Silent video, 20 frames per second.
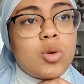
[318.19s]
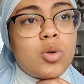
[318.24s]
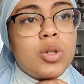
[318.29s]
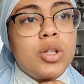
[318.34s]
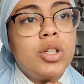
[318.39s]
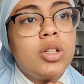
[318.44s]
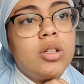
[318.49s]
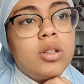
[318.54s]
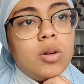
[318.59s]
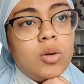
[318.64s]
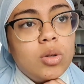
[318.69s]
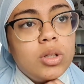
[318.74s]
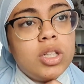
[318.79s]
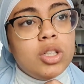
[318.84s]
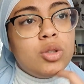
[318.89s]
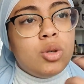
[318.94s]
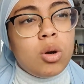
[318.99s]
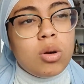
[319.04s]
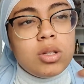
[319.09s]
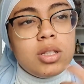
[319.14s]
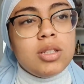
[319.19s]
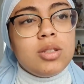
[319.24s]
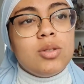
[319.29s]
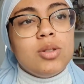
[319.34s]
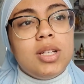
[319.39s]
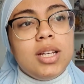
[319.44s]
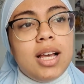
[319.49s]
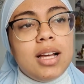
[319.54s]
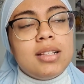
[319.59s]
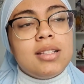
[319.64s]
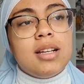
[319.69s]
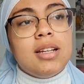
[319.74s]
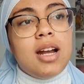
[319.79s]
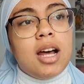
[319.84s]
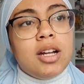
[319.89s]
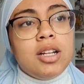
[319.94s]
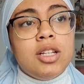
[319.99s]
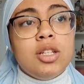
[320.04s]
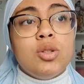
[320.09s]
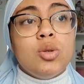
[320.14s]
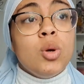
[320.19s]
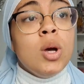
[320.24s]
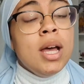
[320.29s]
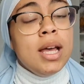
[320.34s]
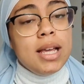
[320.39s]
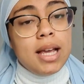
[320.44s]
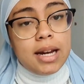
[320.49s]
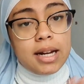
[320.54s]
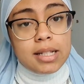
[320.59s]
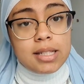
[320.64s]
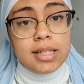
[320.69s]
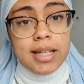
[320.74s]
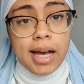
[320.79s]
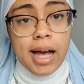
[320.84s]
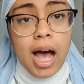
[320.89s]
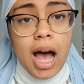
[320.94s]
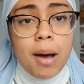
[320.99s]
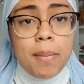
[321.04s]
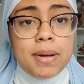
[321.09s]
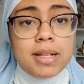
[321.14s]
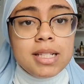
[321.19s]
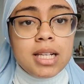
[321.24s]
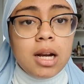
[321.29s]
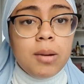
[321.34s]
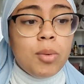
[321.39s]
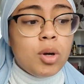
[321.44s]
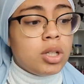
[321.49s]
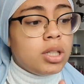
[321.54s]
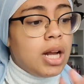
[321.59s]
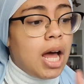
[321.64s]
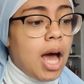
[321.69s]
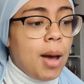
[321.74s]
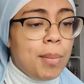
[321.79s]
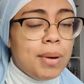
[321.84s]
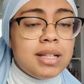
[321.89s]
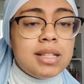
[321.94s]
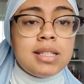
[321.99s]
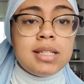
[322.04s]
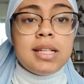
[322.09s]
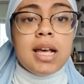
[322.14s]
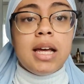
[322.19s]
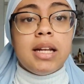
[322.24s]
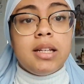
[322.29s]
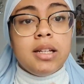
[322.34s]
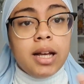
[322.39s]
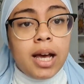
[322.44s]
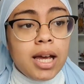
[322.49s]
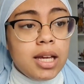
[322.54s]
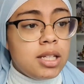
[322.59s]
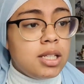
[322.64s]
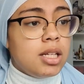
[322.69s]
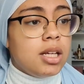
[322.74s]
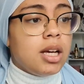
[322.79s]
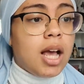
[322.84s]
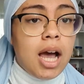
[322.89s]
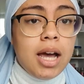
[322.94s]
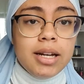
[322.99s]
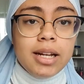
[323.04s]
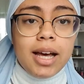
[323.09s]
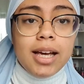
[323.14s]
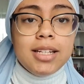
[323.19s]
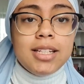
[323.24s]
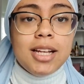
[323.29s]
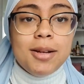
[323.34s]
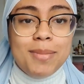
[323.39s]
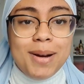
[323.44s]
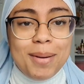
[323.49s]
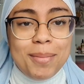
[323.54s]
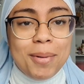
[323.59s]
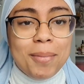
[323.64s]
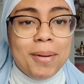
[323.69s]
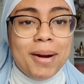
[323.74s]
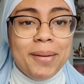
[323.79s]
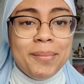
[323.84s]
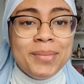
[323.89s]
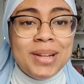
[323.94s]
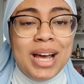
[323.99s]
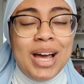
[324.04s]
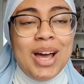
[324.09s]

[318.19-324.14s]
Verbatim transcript: Und, die, und ich gucke sie so die ganze Zeit an, die so, ja, das sind ihre Arbeitsklamotten, Arbeitszeiten, Rechte, keine Rechte, bla bla bla.